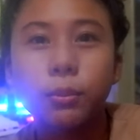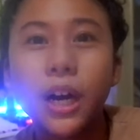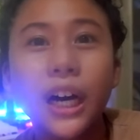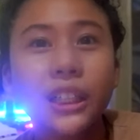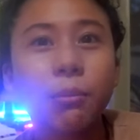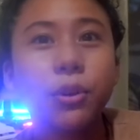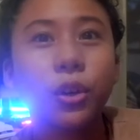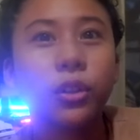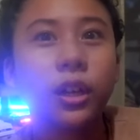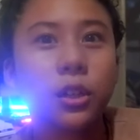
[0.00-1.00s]
Magkakatabi
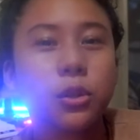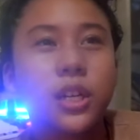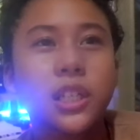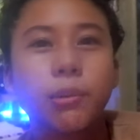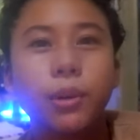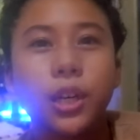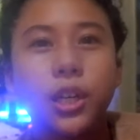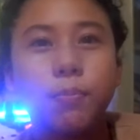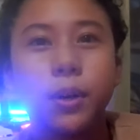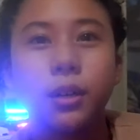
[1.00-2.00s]
yun actually sa
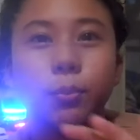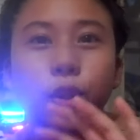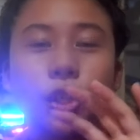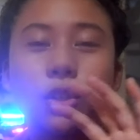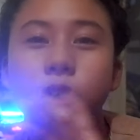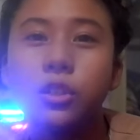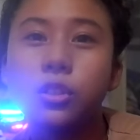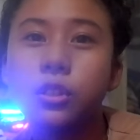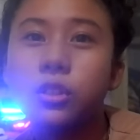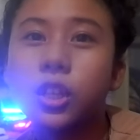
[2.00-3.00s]
may pagpunta nyo ng
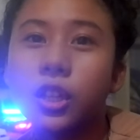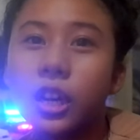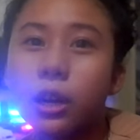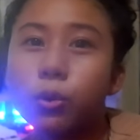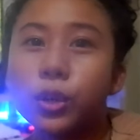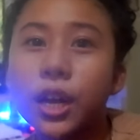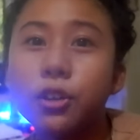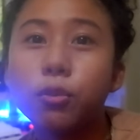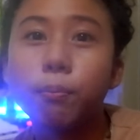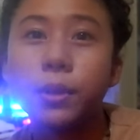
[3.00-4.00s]
General Luna.
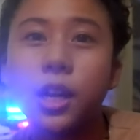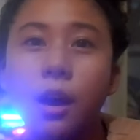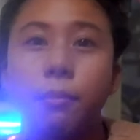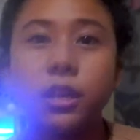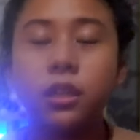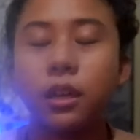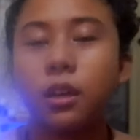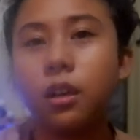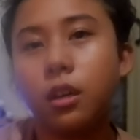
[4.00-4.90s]
Yun ang pinaka-main eh.